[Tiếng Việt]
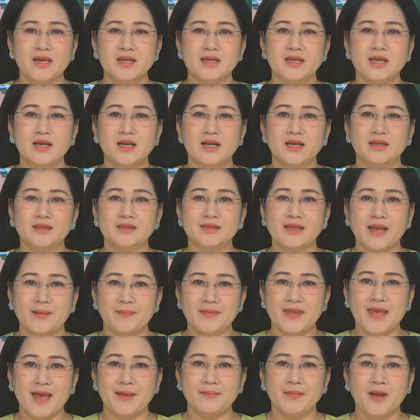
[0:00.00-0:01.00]
và lệnh tạm
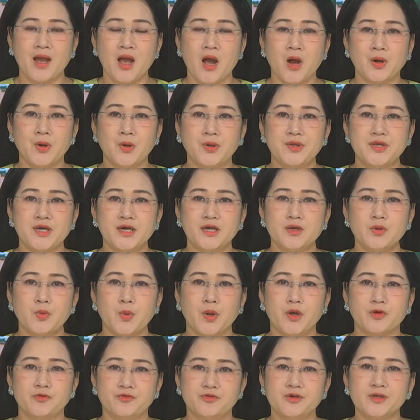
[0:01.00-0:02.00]
giam đối với
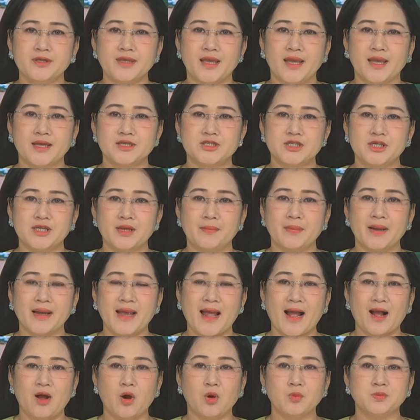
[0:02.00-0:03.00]
Nguyễn Phước Thiện sinh năm
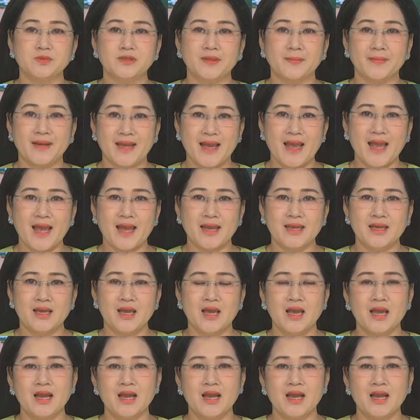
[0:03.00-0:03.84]
2002,